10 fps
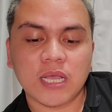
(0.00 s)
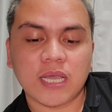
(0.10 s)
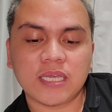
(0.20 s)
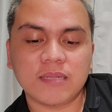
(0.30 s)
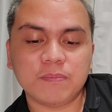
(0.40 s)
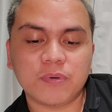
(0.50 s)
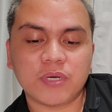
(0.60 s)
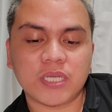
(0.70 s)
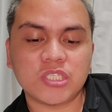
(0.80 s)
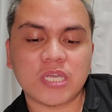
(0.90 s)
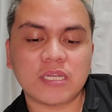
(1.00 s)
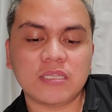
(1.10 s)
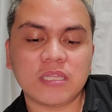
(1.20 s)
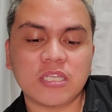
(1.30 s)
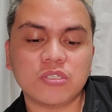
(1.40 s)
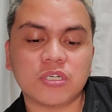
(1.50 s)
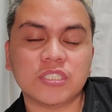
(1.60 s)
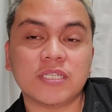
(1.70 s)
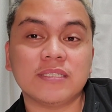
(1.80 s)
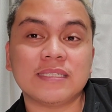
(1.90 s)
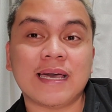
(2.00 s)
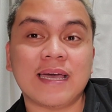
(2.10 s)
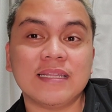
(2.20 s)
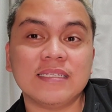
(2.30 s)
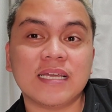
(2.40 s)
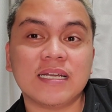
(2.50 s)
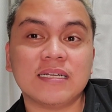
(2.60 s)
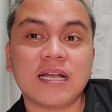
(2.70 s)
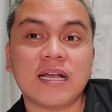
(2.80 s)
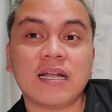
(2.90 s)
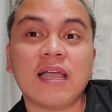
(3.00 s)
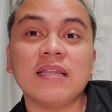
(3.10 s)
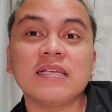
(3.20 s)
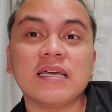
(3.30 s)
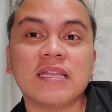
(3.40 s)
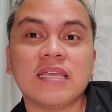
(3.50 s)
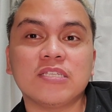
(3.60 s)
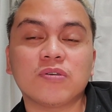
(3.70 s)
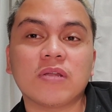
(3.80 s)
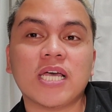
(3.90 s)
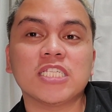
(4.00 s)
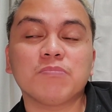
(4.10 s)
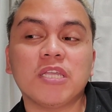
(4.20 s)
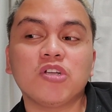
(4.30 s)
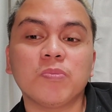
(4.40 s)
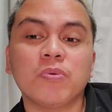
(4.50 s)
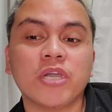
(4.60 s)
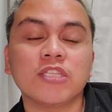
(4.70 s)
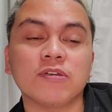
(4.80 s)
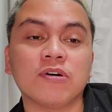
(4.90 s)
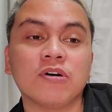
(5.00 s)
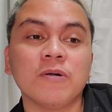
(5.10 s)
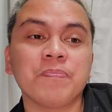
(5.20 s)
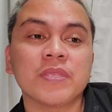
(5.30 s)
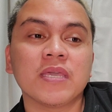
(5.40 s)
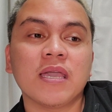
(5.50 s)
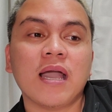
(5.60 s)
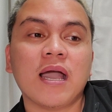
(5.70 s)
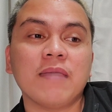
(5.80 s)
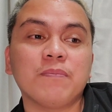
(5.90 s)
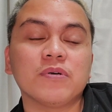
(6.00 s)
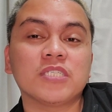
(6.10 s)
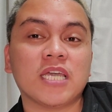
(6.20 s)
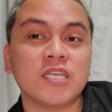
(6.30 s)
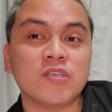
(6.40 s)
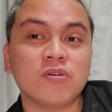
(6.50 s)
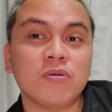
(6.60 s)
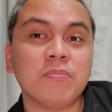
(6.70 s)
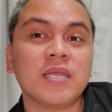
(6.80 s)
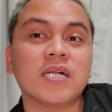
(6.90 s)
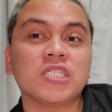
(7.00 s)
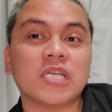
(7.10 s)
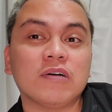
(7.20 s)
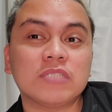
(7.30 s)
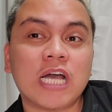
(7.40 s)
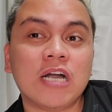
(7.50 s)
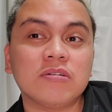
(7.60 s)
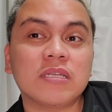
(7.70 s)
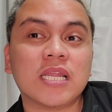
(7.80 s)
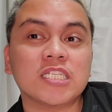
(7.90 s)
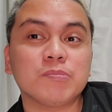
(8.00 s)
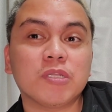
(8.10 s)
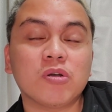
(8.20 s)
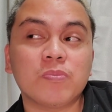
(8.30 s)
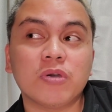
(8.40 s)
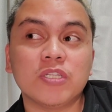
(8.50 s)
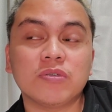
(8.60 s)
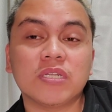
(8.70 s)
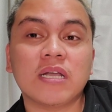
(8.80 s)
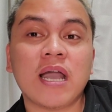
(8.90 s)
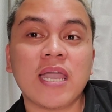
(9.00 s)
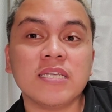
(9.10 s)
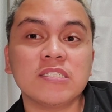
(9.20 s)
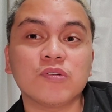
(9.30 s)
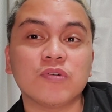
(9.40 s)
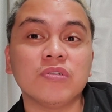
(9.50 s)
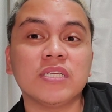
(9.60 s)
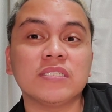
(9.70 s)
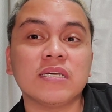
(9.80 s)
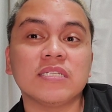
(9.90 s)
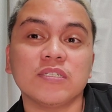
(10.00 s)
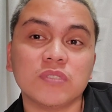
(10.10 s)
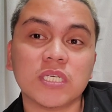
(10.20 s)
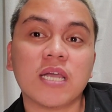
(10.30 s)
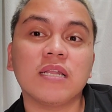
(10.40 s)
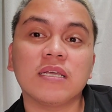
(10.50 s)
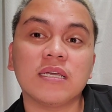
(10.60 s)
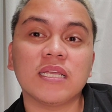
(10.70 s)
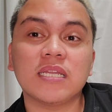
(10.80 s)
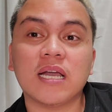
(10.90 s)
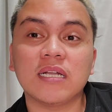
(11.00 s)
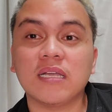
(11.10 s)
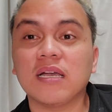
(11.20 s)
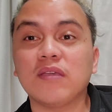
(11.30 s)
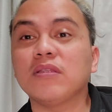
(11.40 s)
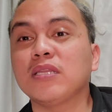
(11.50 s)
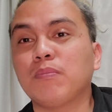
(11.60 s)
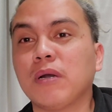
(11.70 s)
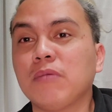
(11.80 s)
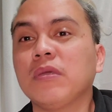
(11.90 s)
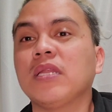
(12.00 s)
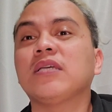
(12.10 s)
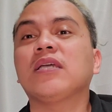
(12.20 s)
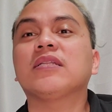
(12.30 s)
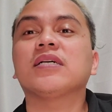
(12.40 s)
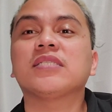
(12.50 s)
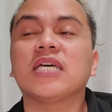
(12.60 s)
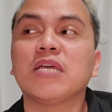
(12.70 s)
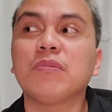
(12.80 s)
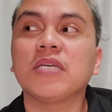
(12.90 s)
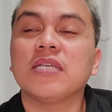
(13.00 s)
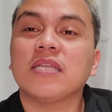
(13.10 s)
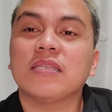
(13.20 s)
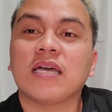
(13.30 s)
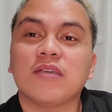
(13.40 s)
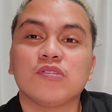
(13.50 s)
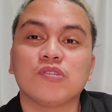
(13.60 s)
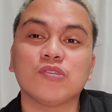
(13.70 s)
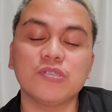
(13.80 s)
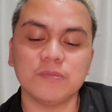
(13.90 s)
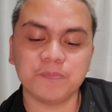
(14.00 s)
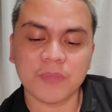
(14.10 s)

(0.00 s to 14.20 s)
Ayan po, kay Charity Churchill Tan ng uh, Calgary. So, classmate ko po ito. Hi po sa inyo, mega shout out. Classmate ko po ito ng high school na nandito sa Calgary na hanggang ngayon hindi pa kami nagkita. Sana magkita tayo soon.